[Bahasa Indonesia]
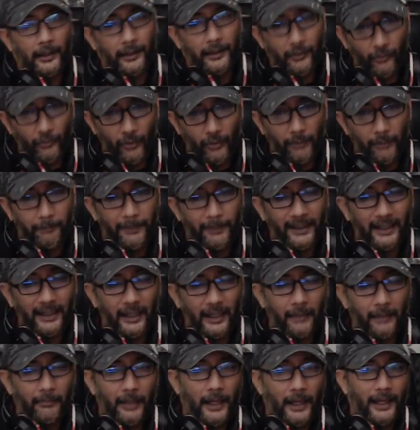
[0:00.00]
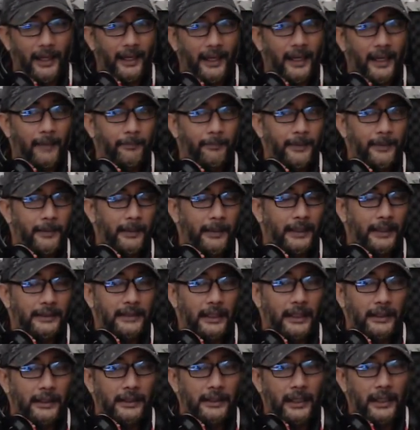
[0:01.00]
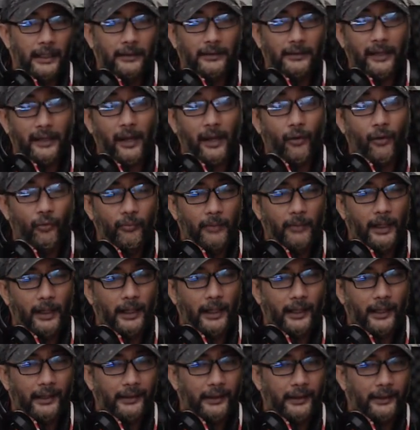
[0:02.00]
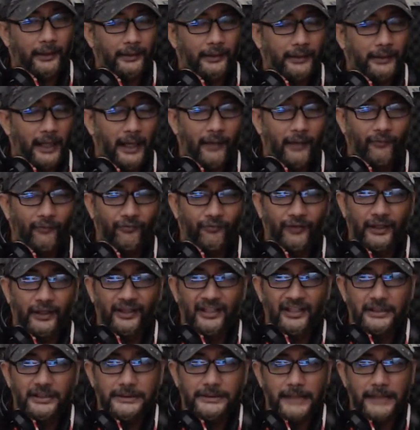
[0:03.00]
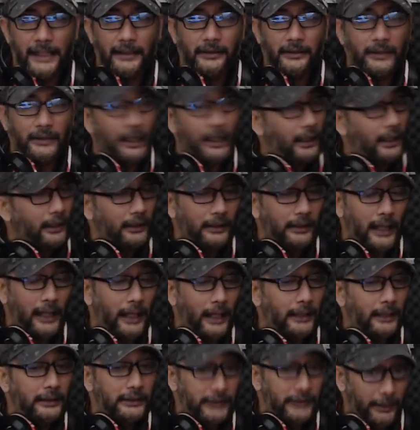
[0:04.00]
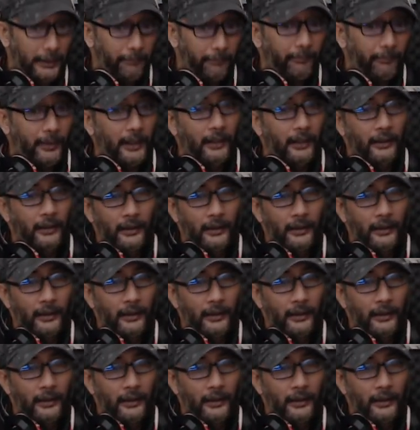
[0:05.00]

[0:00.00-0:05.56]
Gue pernah mengalami kejadian trauma tentang fitness center, tentang gym ya.